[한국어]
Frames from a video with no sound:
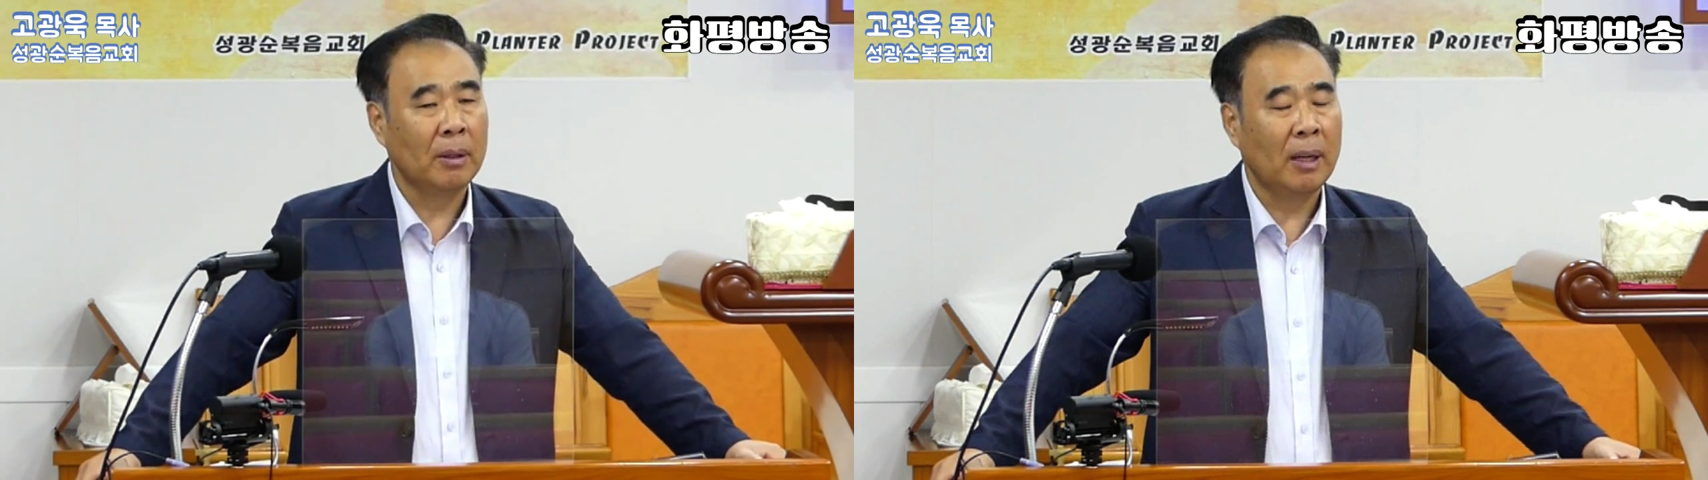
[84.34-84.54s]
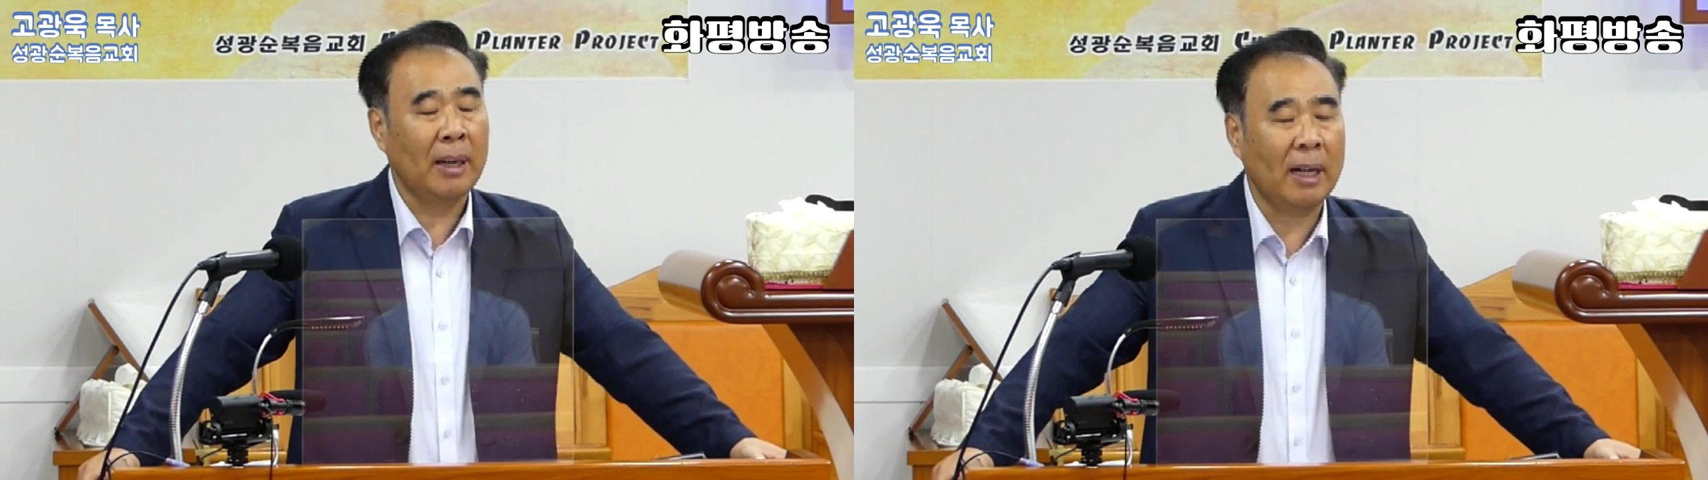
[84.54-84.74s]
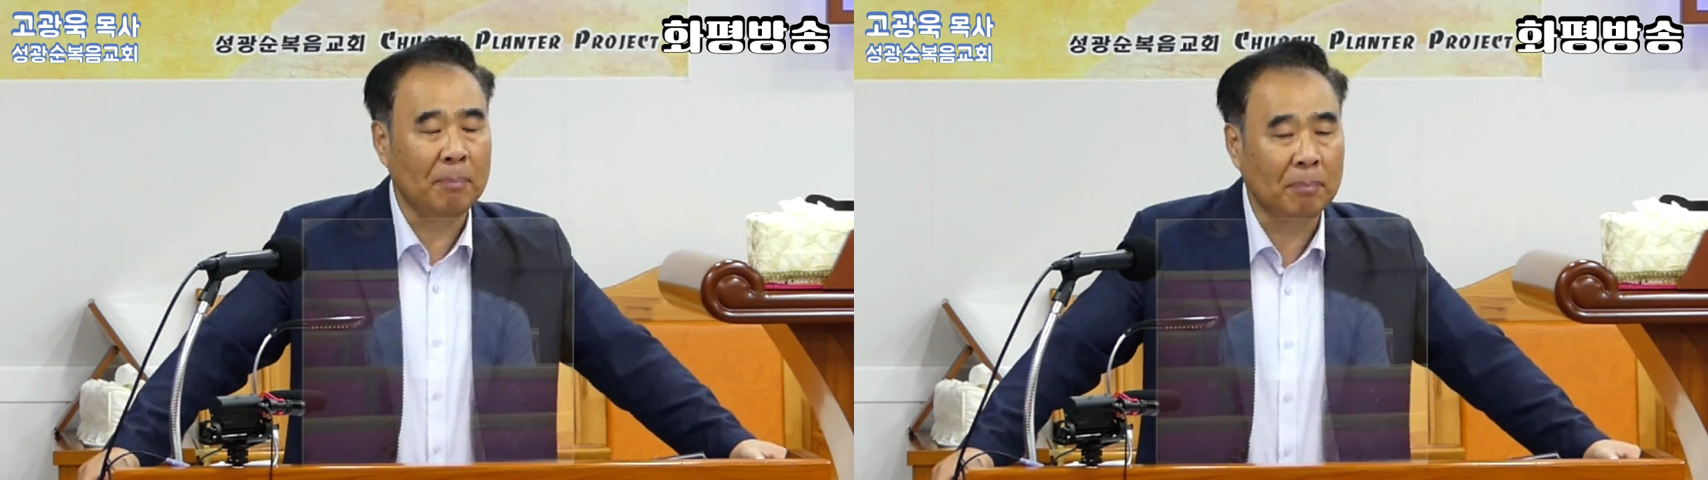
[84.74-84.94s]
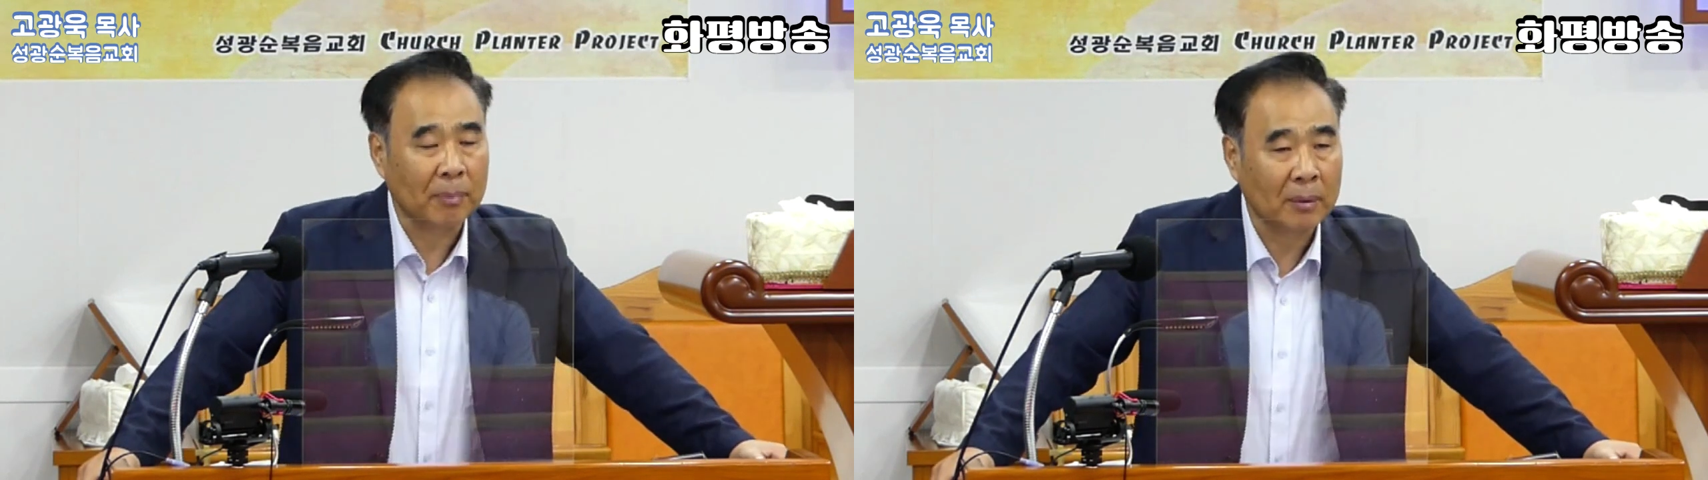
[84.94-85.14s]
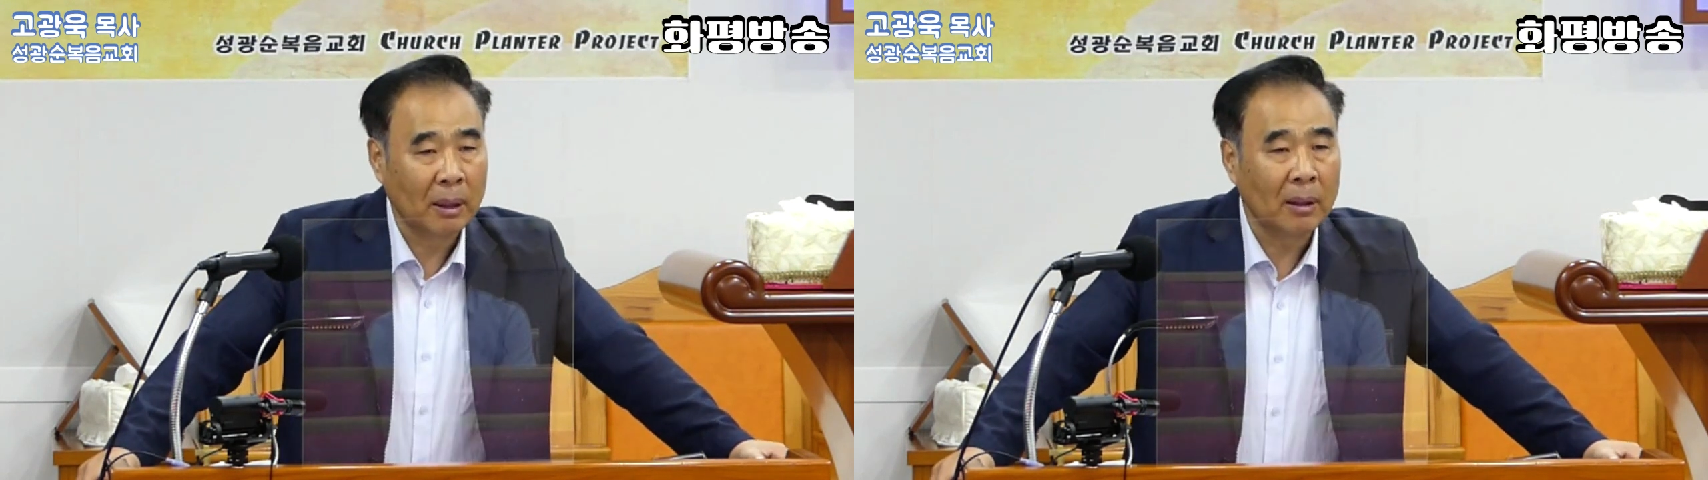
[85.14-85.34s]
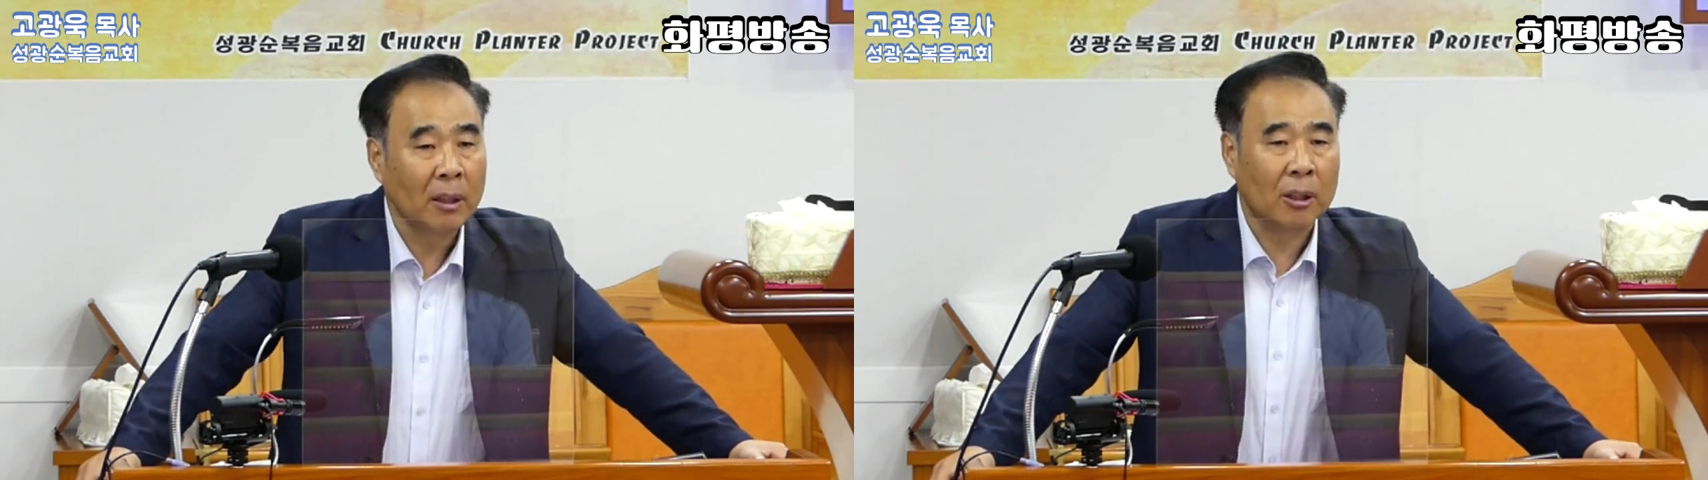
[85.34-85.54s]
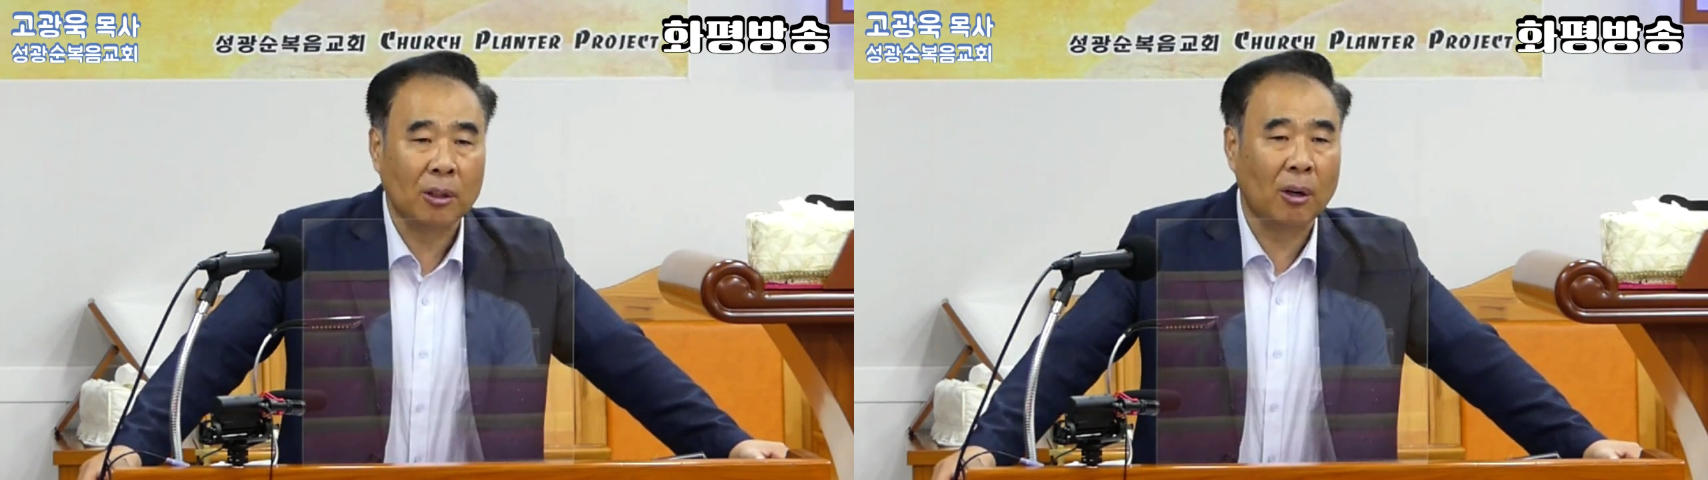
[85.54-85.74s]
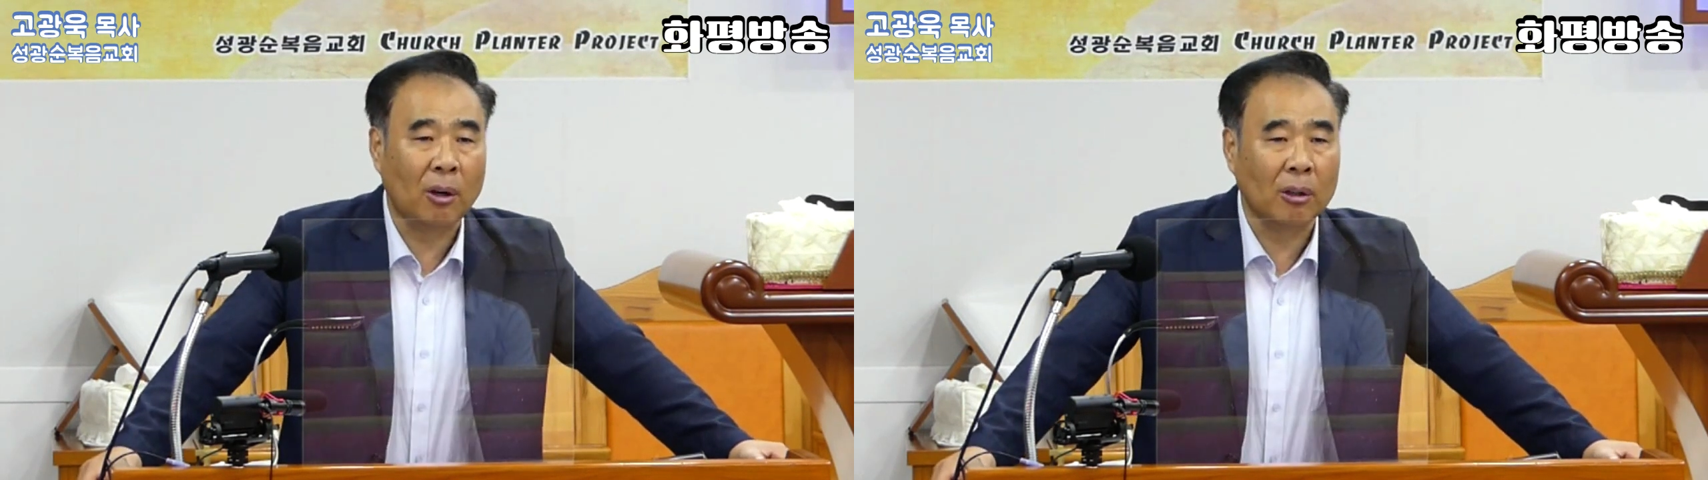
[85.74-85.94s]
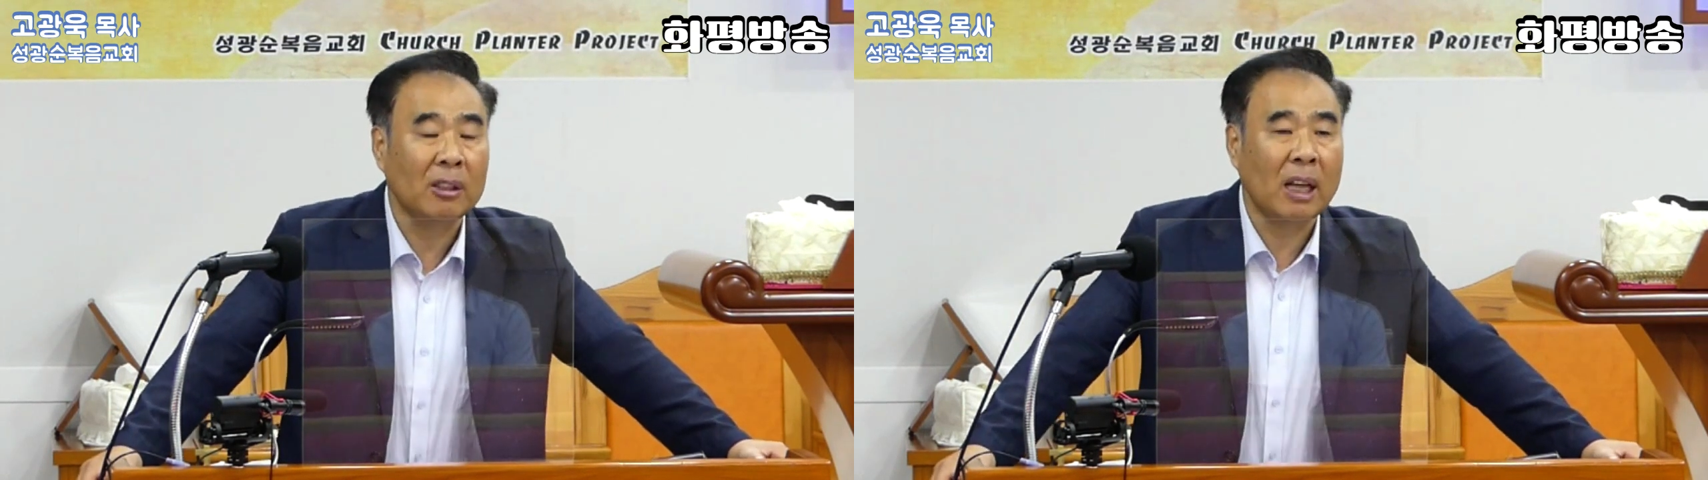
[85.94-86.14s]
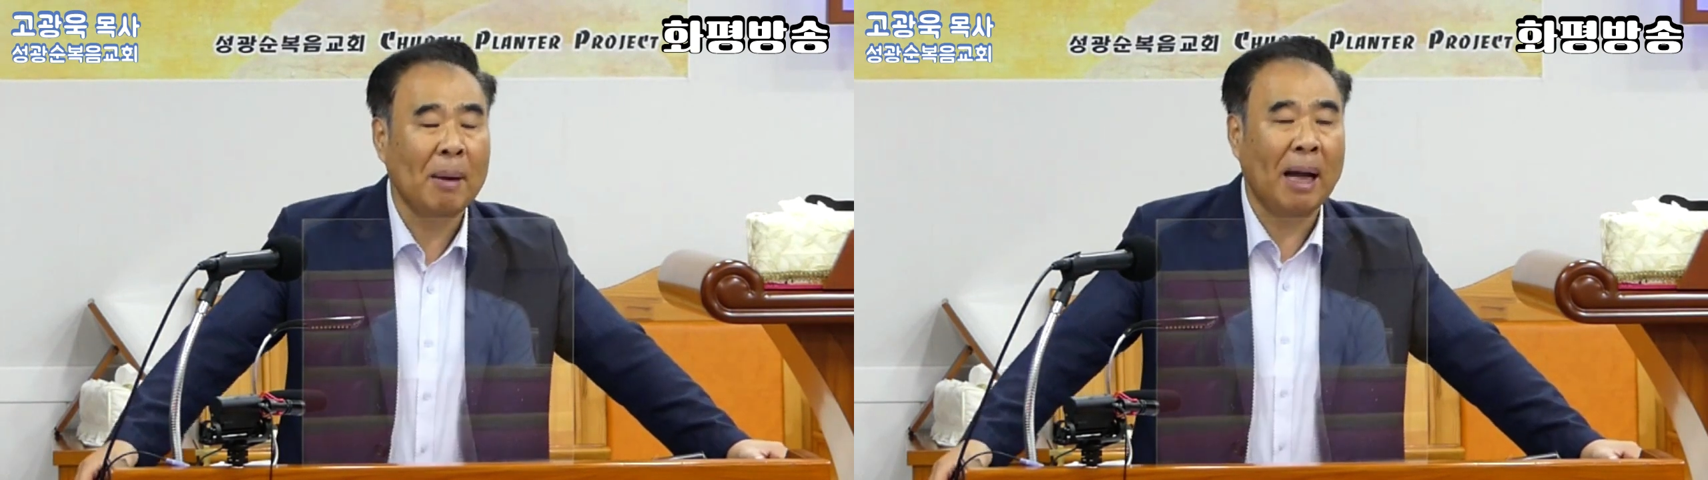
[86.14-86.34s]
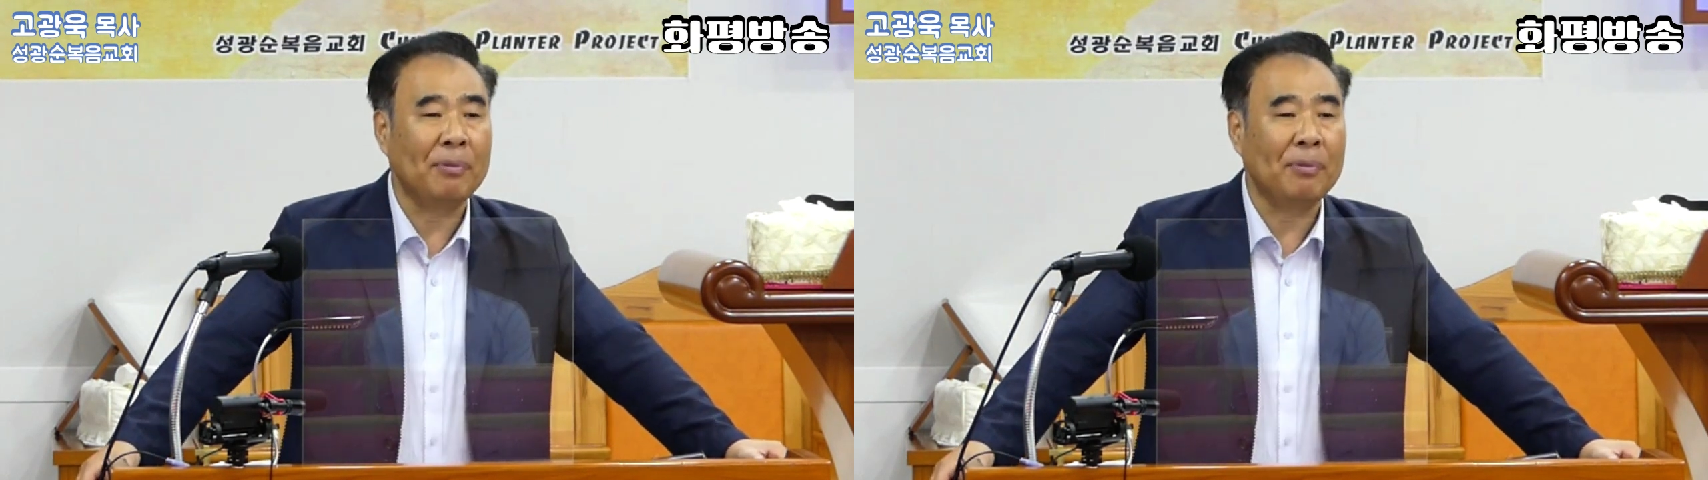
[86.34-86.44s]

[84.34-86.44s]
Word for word: 하나님 그저 응답이 안